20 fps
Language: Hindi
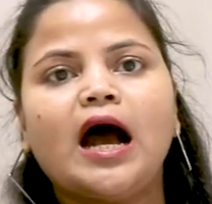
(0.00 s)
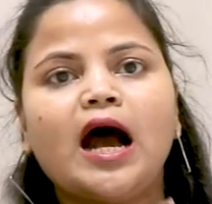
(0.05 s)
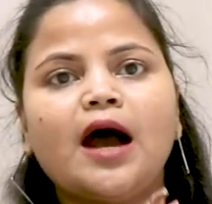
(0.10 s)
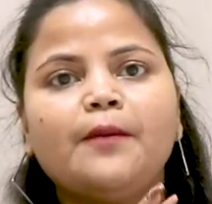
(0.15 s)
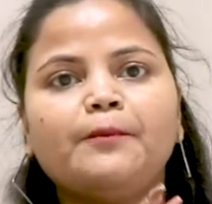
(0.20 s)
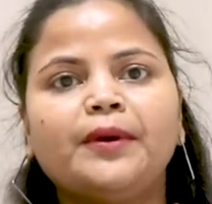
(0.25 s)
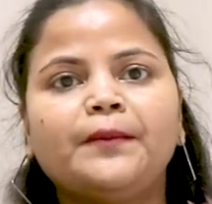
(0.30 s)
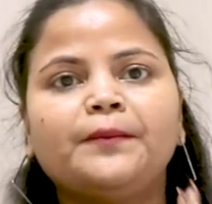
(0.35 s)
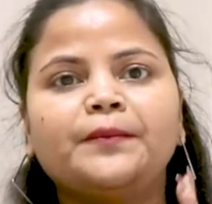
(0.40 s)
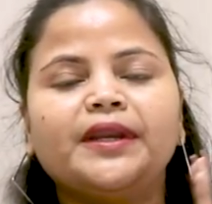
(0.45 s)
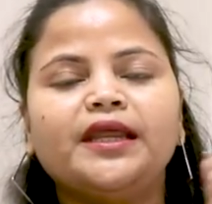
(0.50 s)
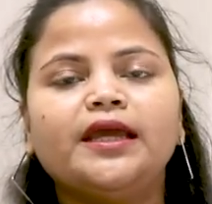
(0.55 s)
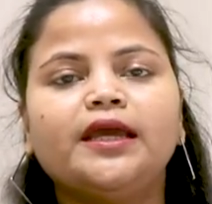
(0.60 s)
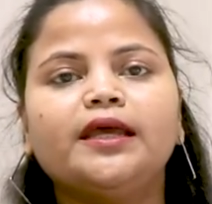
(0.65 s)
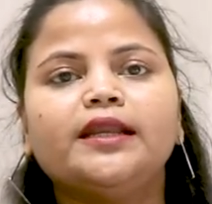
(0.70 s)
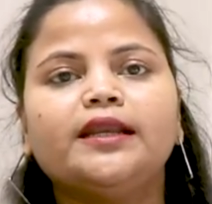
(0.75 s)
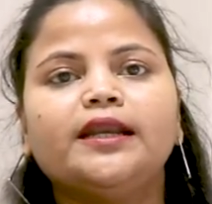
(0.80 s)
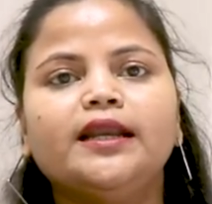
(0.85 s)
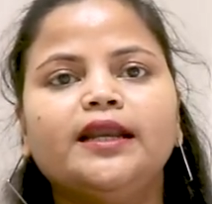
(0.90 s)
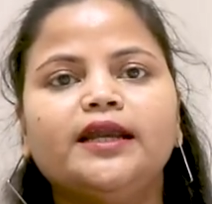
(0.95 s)
आप अपने
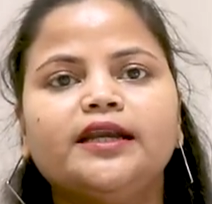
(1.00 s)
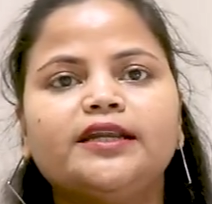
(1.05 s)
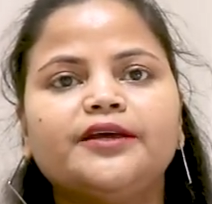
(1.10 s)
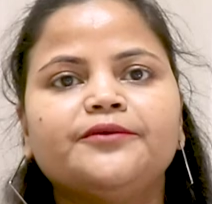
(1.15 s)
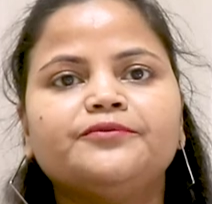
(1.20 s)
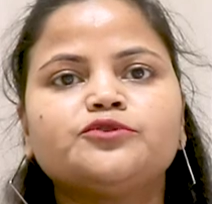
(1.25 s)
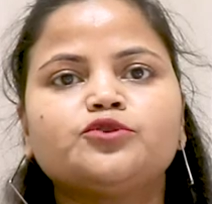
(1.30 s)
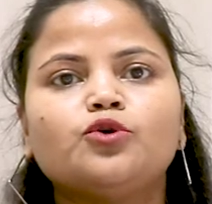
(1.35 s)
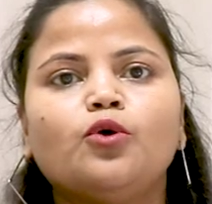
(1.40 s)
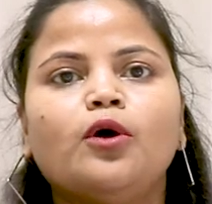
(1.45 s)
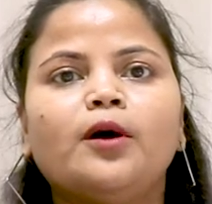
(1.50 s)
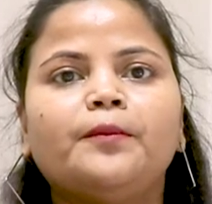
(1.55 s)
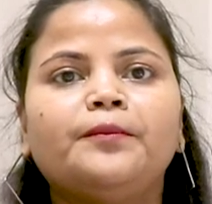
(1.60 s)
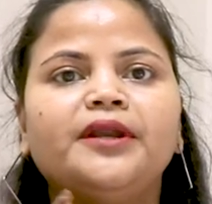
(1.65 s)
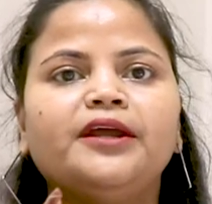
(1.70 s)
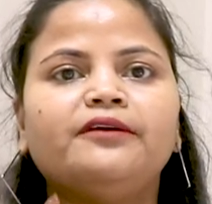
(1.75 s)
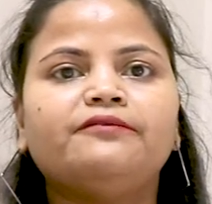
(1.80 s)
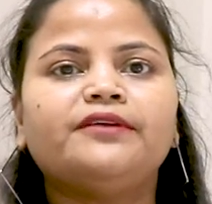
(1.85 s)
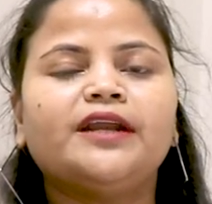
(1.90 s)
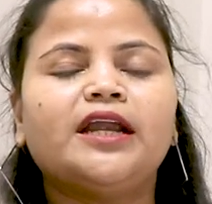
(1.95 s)
रिलेटिव्स को
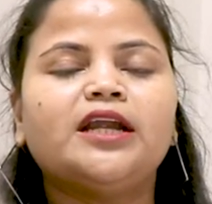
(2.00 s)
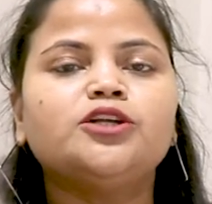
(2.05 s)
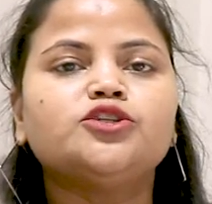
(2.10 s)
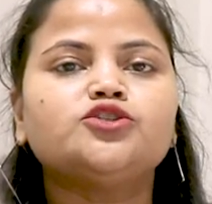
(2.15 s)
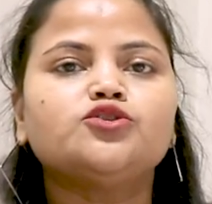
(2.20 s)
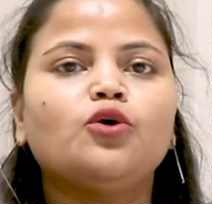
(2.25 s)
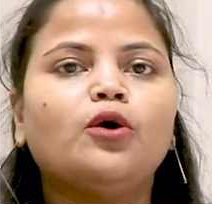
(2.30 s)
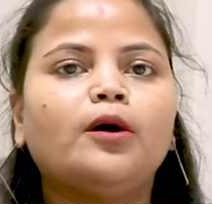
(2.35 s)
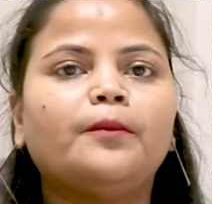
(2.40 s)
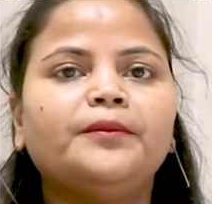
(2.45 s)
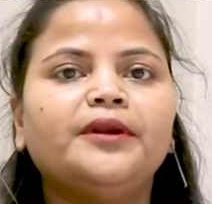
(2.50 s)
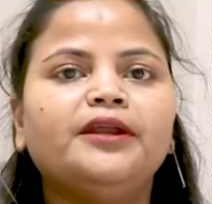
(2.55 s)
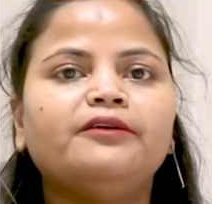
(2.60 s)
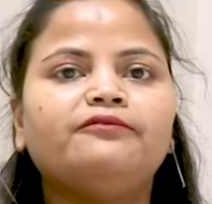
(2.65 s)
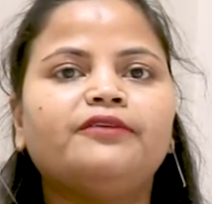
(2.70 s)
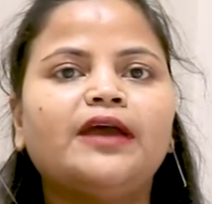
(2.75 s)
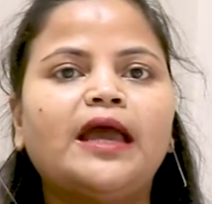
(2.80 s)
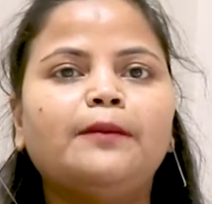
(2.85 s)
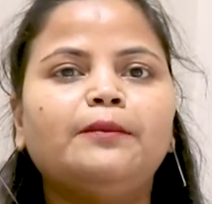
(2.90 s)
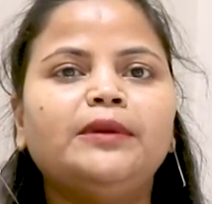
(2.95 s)
अपने फ्रेंड्स को अपने
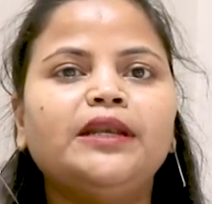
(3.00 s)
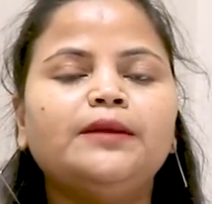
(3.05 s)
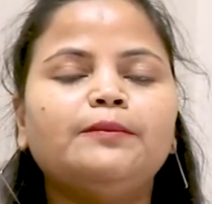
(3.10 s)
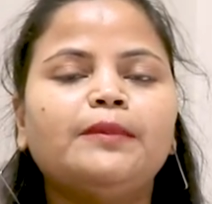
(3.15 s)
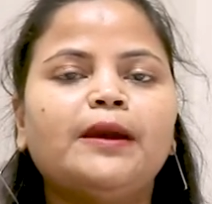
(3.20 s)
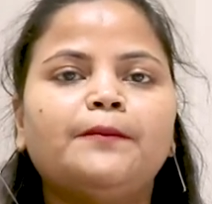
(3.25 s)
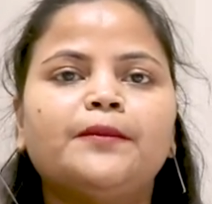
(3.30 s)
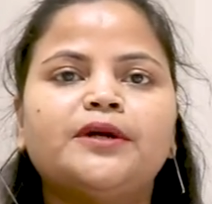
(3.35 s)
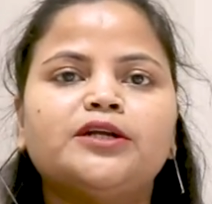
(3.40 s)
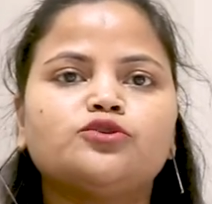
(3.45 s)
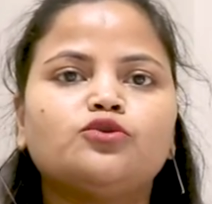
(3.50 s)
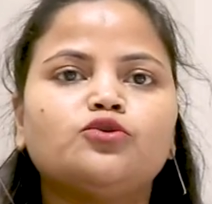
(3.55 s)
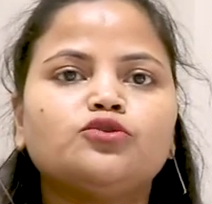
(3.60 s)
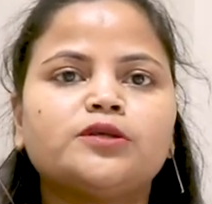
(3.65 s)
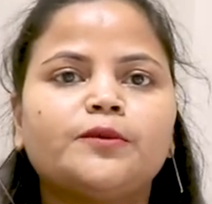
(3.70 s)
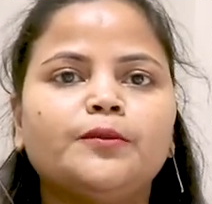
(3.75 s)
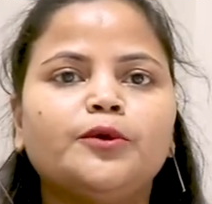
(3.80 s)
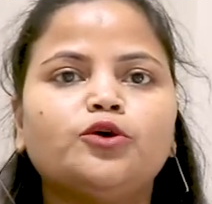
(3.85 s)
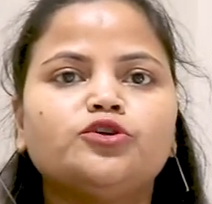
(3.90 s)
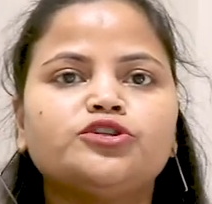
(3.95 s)
फैमिली मेंबर्स को
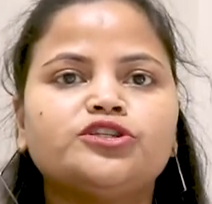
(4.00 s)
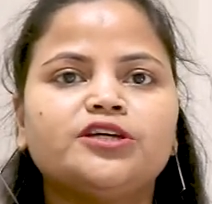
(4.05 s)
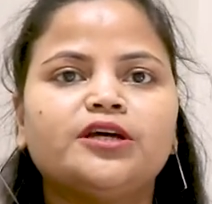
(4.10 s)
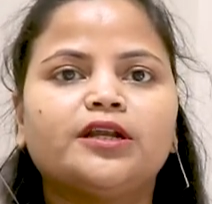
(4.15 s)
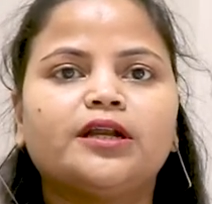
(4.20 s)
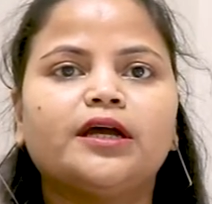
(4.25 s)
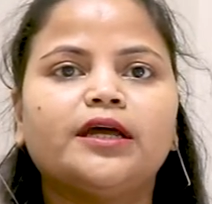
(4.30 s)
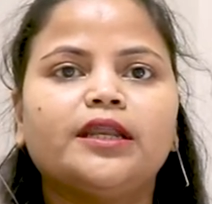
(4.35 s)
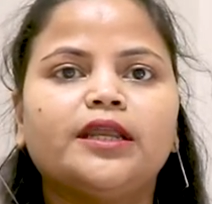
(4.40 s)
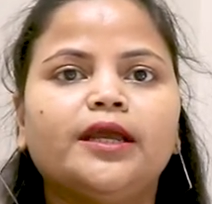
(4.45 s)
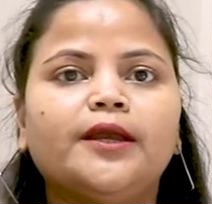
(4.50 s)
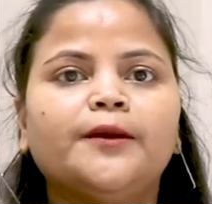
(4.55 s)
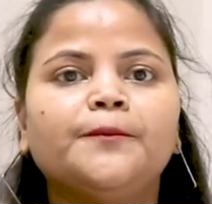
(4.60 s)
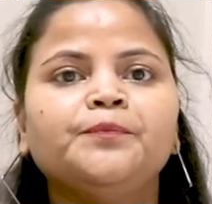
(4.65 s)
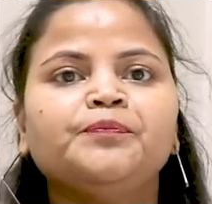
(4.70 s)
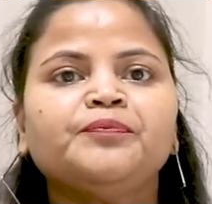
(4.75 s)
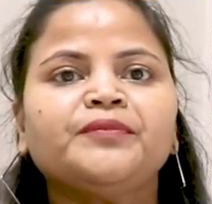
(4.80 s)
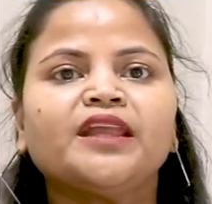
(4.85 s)
सभी को शेयर करिए